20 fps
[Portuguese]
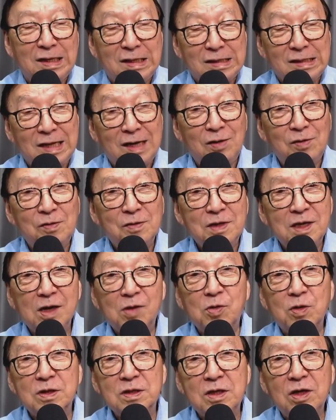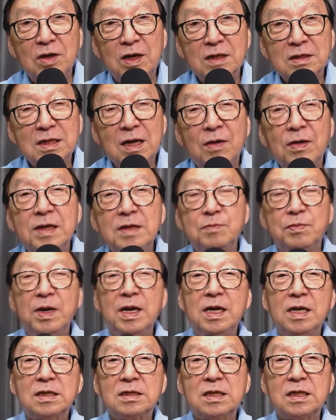Então, o que aconteceu? Nós estávamos em
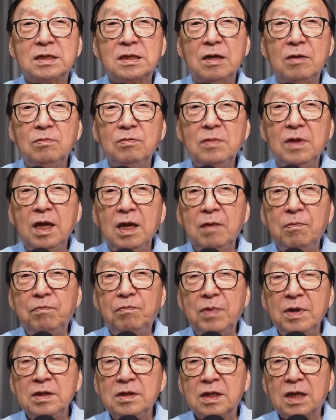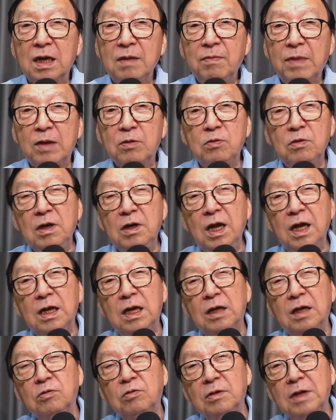plena sessão, de repente, aquela
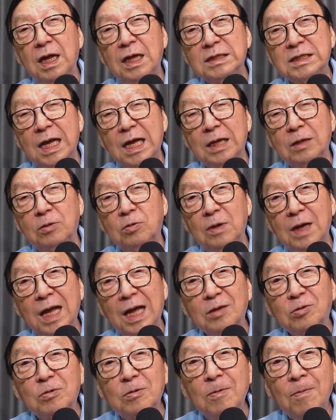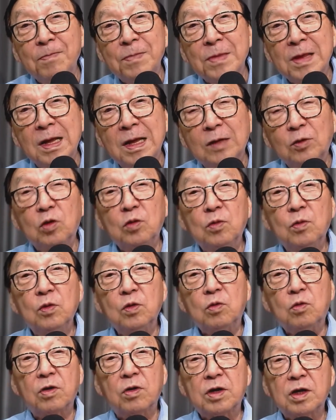barulheira do, da sala do lado, todo mundo
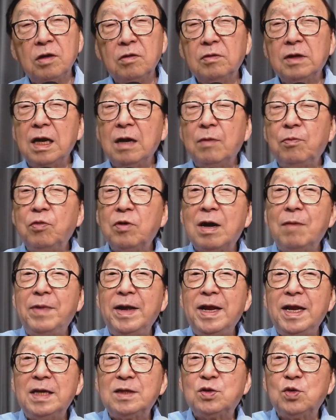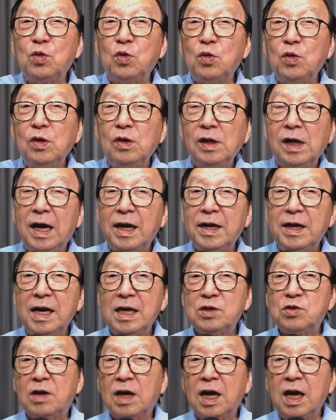correu, dali a pouco aparece o
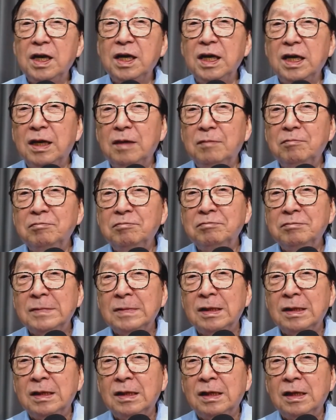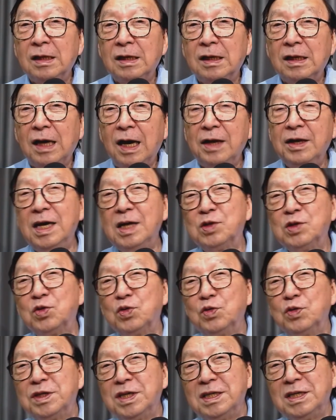Anésio Carreira. Anésio, eu
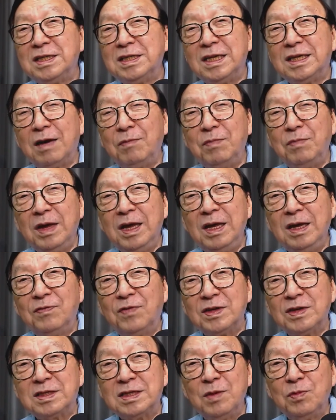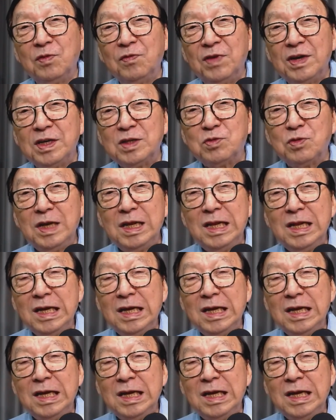não sei se ele está bem, faz tempo que não vejo ele.